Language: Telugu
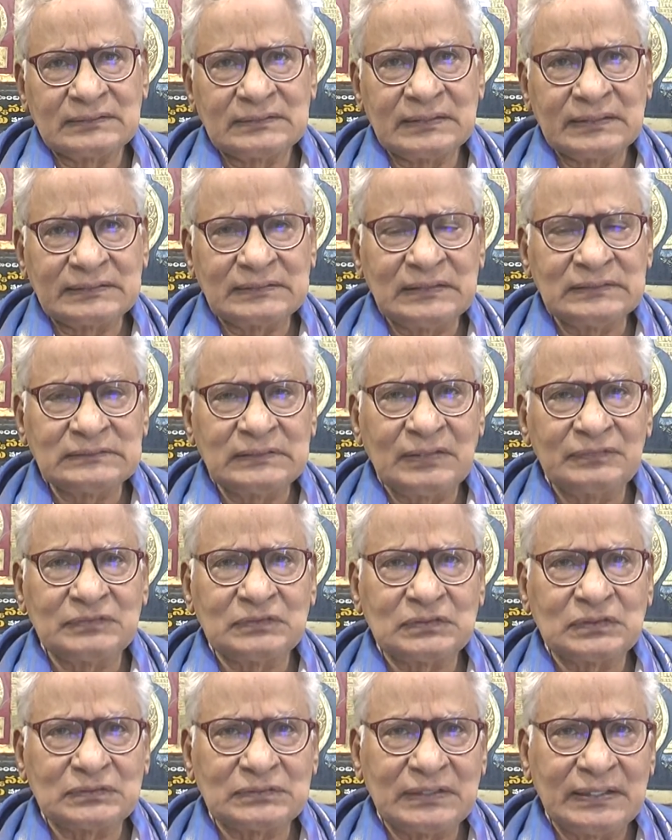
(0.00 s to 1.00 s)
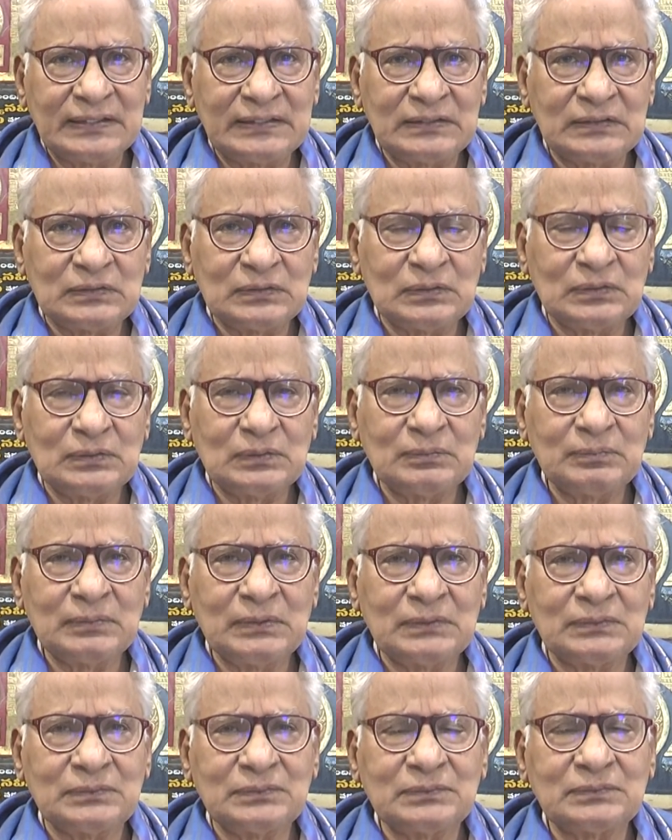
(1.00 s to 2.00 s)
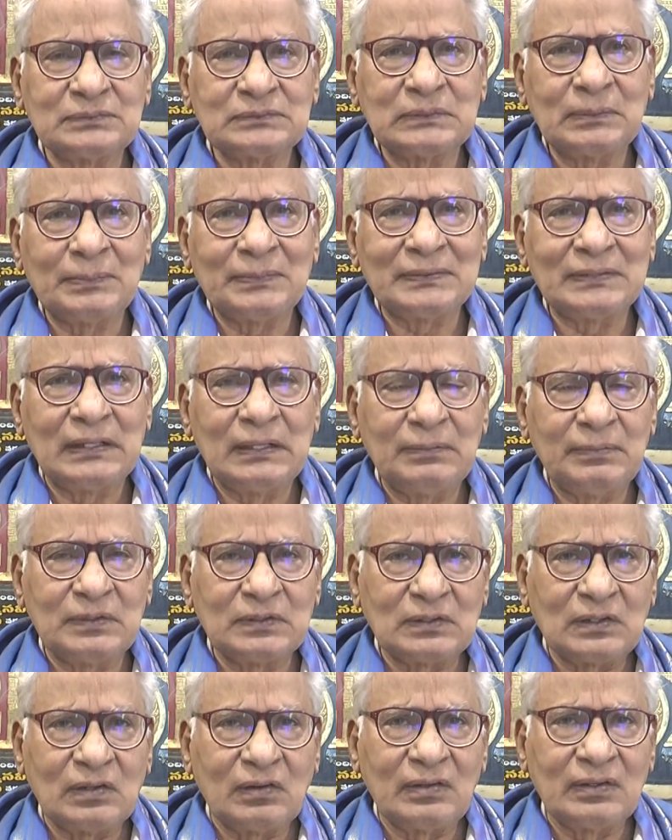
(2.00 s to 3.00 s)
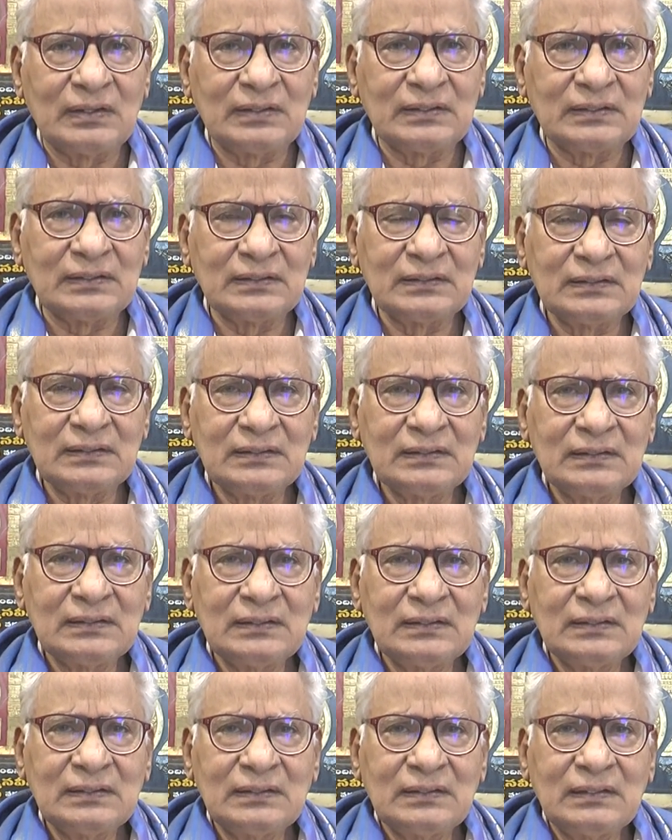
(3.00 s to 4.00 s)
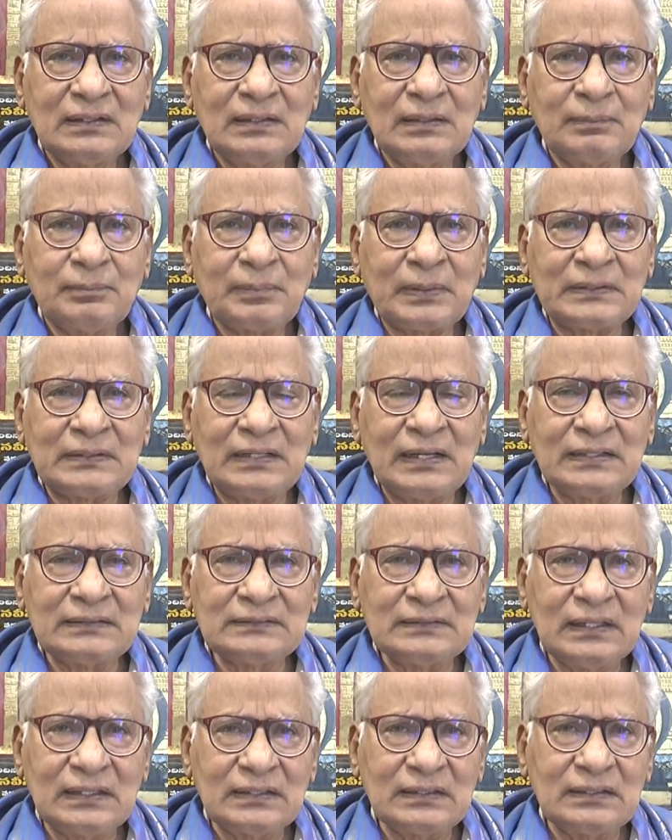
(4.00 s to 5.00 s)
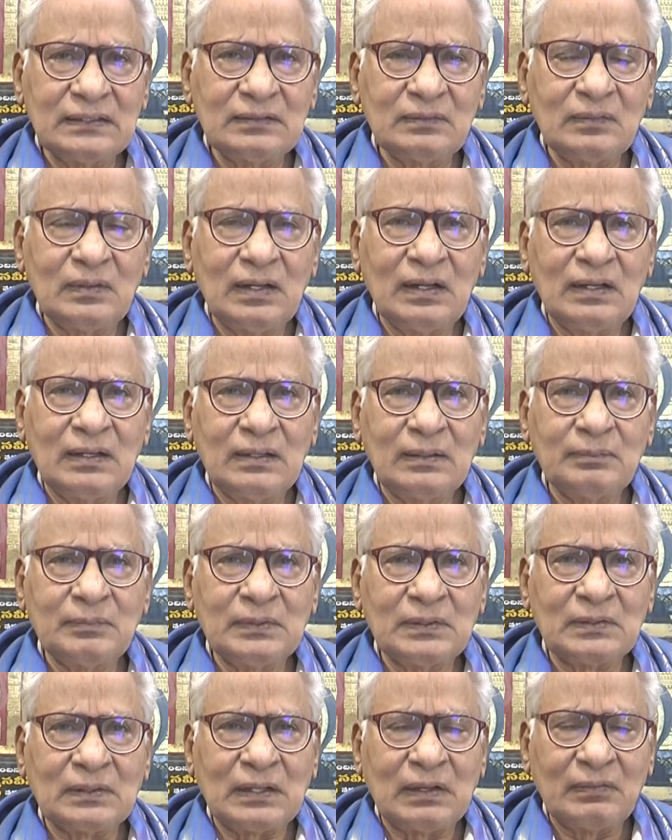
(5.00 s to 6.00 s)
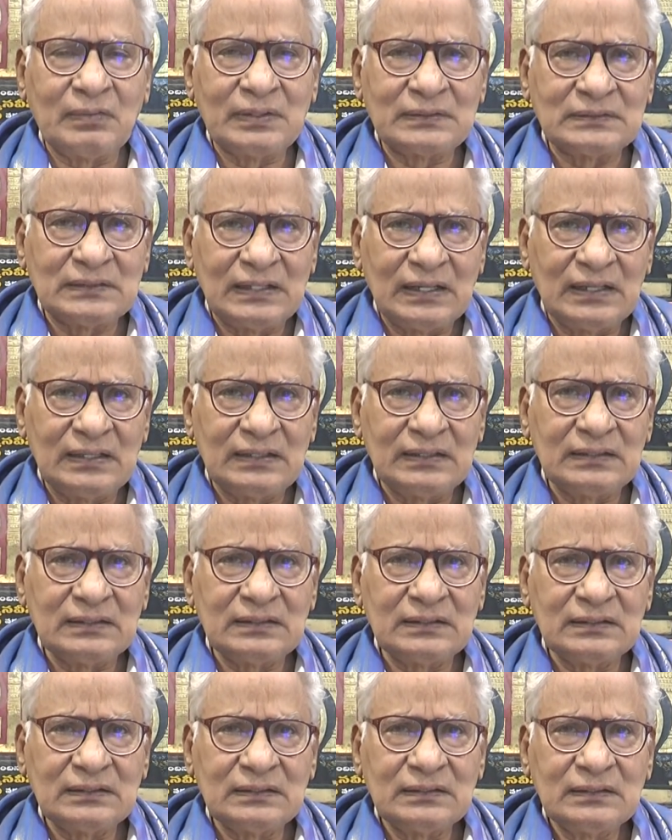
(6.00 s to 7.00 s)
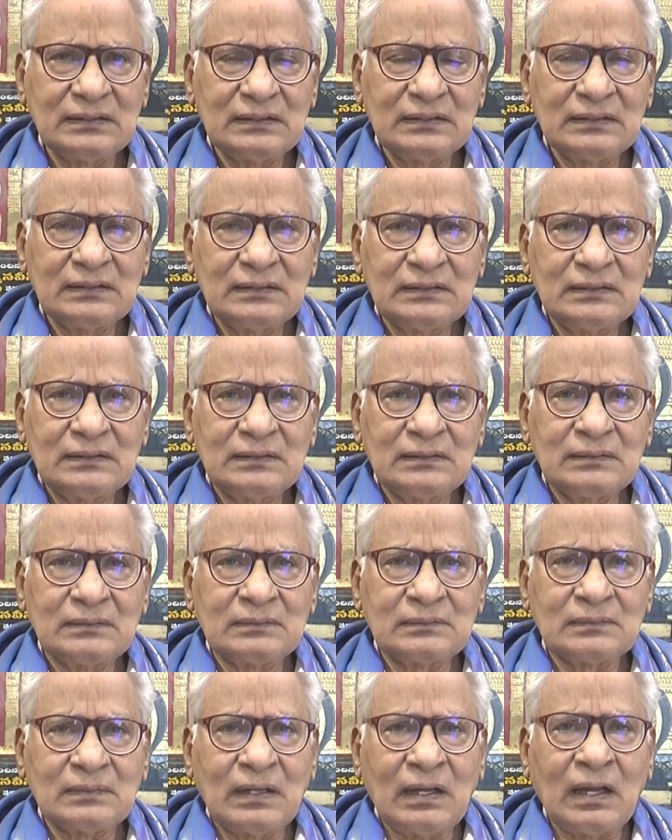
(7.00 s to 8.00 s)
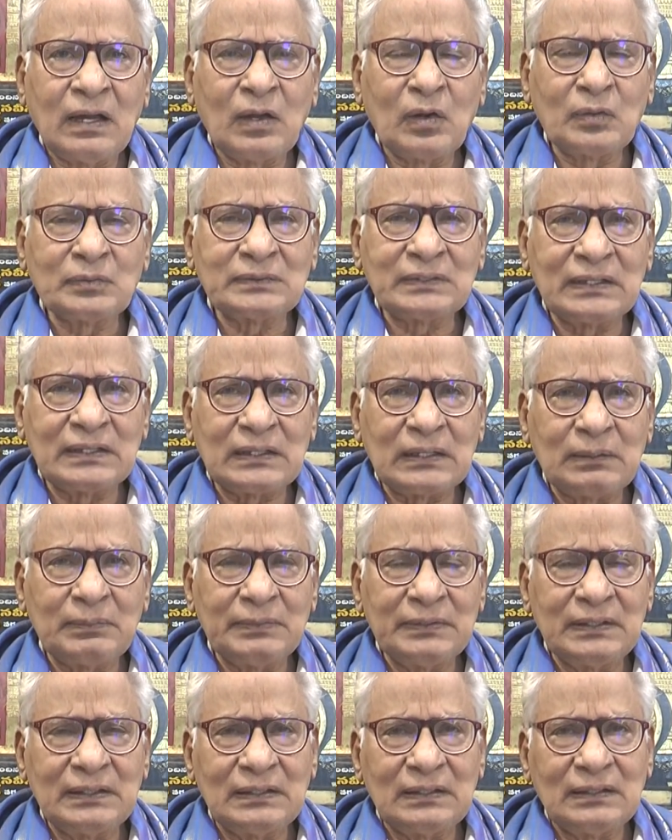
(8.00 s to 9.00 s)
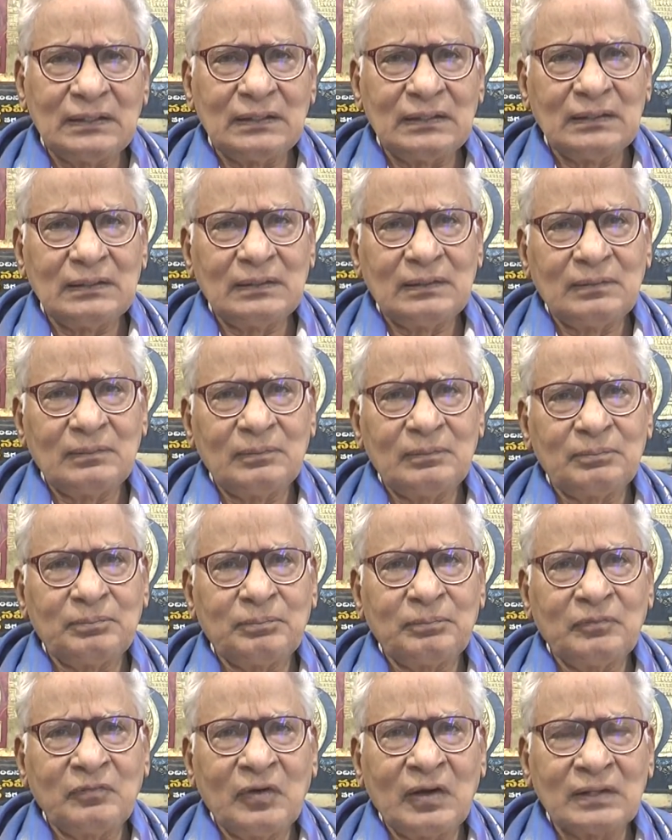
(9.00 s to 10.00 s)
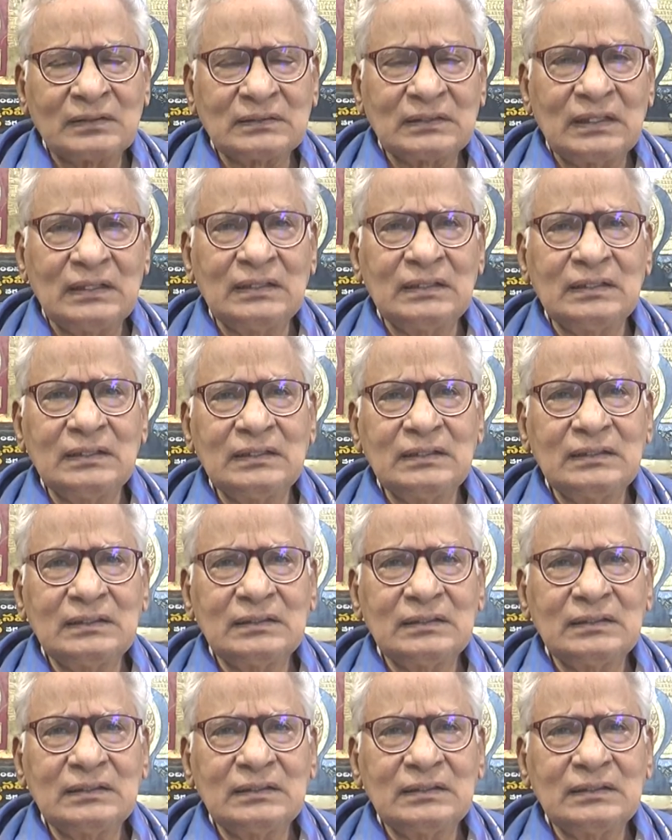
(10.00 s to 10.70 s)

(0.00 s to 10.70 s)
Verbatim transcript: సెక్షన్స్ ఆఫ్ ది సొసైటీతో మీరు సంబంధాలు పెట్టుకోవాలని ప్రజలందరినీ కూడా మీరు కవర్ చేయాలని ఆరోగ్యకరమైన వార్తల్ని